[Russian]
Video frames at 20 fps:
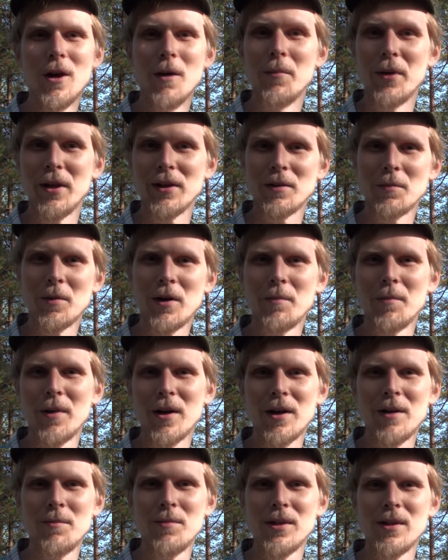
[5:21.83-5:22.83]
При этом
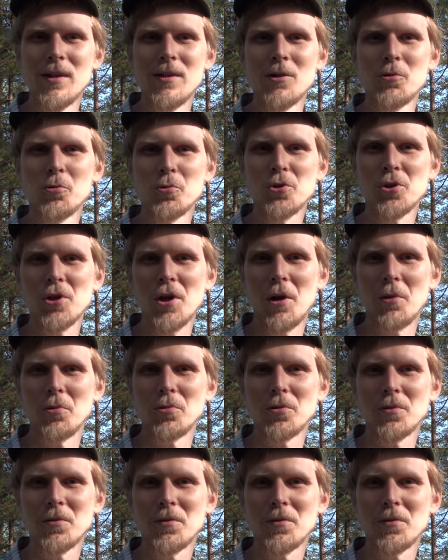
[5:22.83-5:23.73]
комары меня не кусают. А